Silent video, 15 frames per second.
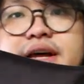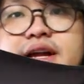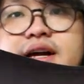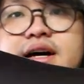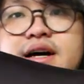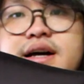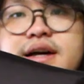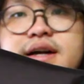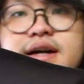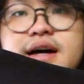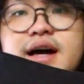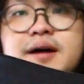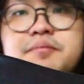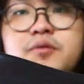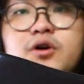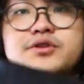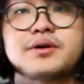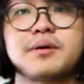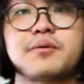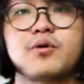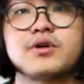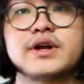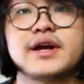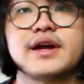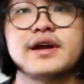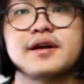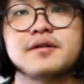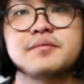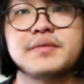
ดีเลยนะครับ เหมาะสำหรับคนที่